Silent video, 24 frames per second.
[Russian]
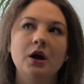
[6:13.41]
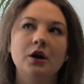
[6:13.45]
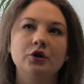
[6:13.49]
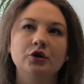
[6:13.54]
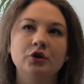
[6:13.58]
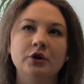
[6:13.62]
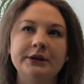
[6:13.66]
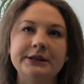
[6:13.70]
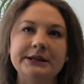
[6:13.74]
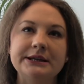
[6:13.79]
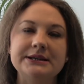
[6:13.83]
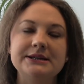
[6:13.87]

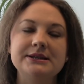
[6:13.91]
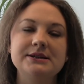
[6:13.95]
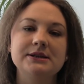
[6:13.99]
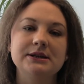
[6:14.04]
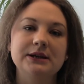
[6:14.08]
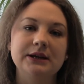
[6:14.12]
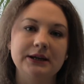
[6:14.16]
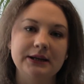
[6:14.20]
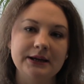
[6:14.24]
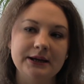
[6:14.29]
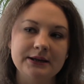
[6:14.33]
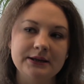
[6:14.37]
но она
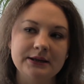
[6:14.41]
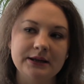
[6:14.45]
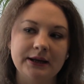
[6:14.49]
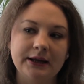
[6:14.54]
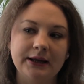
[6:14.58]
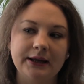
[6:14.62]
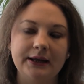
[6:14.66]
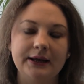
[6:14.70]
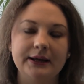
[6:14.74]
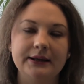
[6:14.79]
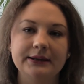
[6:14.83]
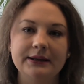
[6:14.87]
стеклянная,
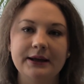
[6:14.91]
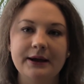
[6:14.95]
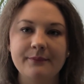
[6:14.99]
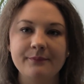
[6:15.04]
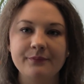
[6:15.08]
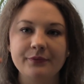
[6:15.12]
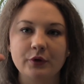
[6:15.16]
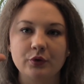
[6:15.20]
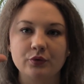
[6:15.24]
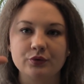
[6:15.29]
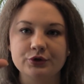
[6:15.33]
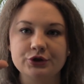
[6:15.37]
и она
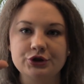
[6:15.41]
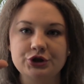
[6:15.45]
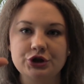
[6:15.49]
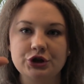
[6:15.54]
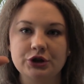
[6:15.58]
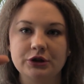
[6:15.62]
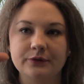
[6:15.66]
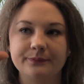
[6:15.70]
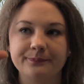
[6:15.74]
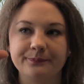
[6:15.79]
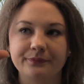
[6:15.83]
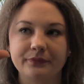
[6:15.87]

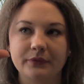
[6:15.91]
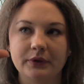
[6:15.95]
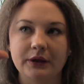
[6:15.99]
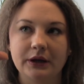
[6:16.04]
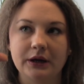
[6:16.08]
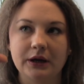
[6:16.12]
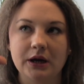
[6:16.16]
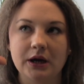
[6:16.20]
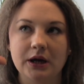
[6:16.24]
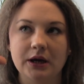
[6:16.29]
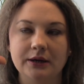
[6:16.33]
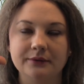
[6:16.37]
очень
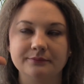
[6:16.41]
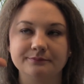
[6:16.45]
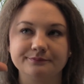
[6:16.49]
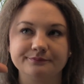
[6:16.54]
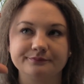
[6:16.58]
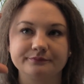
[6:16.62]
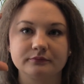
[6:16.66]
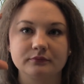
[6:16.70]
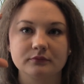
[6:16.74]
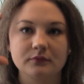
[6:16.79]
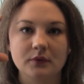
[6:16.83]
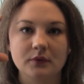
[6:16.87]
такая